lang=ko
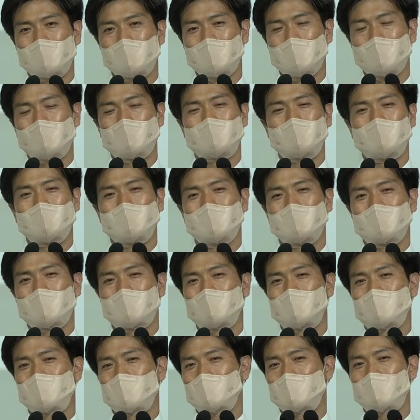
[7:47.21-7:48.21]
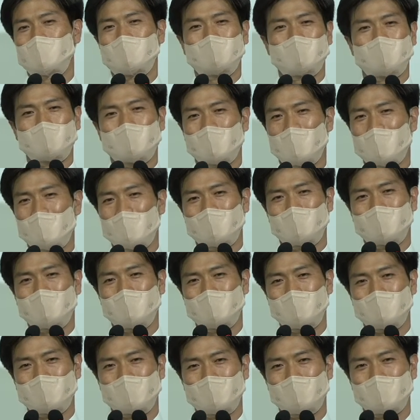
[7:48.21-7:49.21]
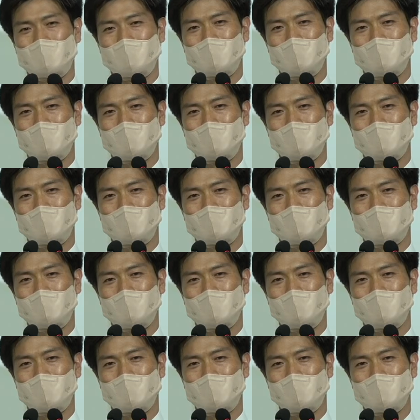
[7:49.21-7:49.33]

일본인들하고 결혼도 하고